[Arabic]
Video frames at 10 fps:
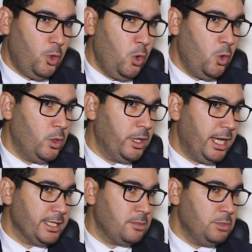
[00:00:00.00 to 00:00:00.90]

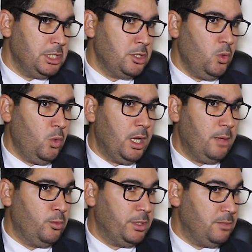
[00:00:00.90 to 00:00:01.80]
ادعو رئاسه مجلس
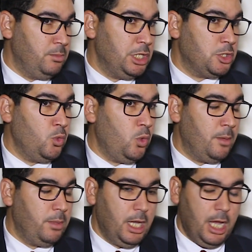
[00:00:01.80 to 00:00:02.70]
النواب ومكتب مجلس
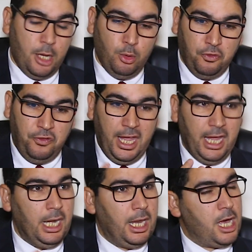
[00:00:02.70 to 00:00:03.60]
النواب ان
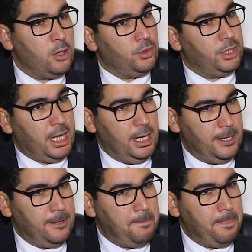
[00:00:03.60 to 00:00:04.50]
يفعل القانون
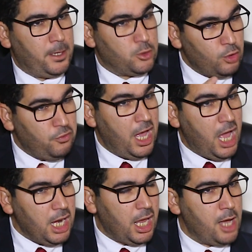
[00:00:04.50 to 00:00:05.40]
الداخلي خصو
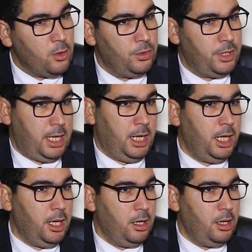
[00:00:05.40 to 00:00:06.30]
يفعل القانون
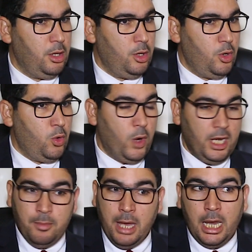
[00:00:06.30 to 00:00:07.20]
الداخلي
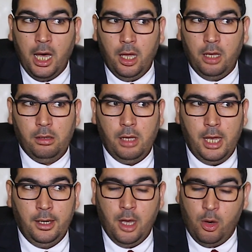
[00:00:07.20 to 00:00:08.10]
ولما لا
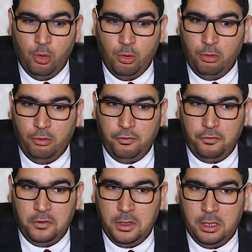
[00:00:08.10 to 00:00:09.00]

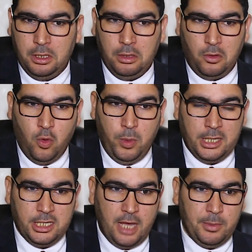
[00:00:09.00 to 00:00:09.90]
انه في
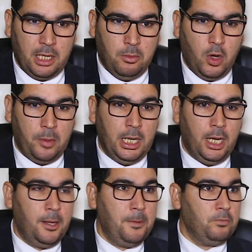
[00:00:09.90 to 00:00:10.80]
قبيل الانتخابات
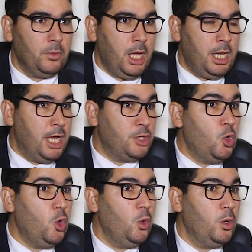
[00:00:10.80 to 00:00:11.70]
المقبله
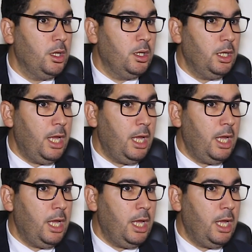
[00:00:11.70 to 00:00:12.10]
انا ادعو